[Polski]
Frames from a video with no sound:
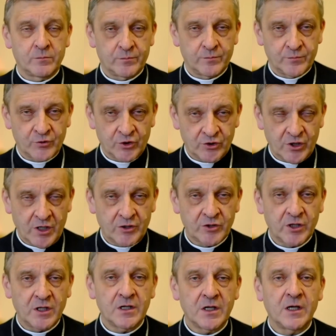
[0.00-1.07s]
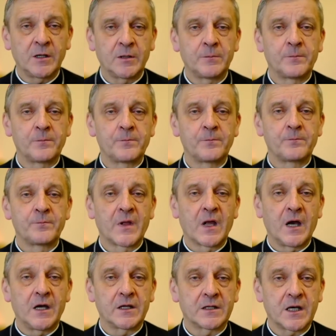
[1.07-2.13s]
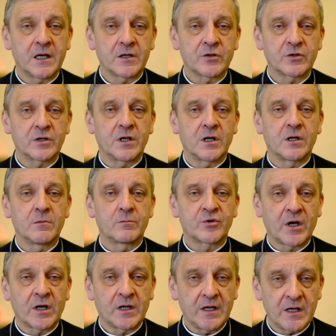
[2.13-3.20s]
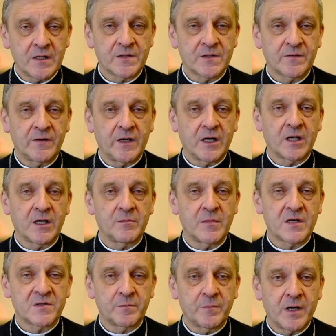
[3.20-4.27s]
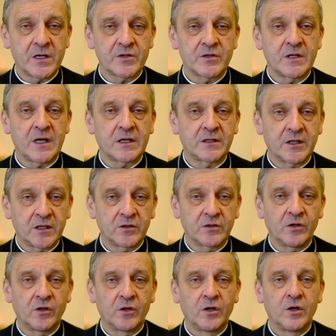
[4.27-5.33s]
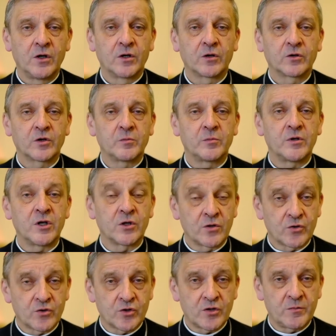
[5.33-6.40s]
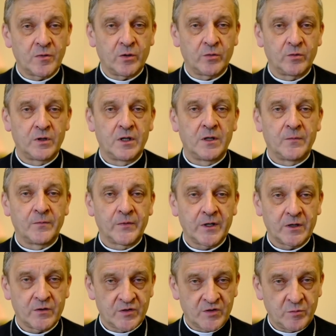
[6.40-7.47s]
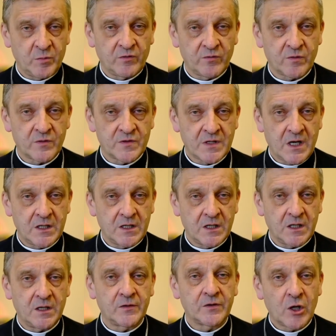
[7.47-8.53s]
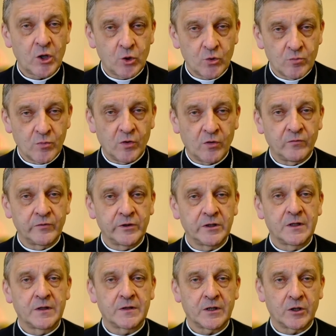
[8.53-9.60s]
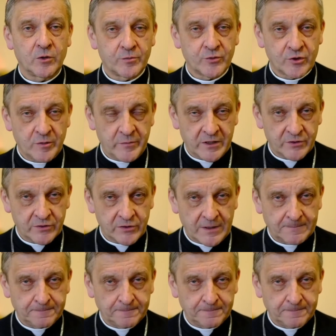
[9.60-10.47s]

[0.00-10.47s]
przyrzeczenia, ale także przekleństwa, jakie ma spaść na tego, kto by nie dotrzymał tego zobowiązania, tej umowy, tego przymierza.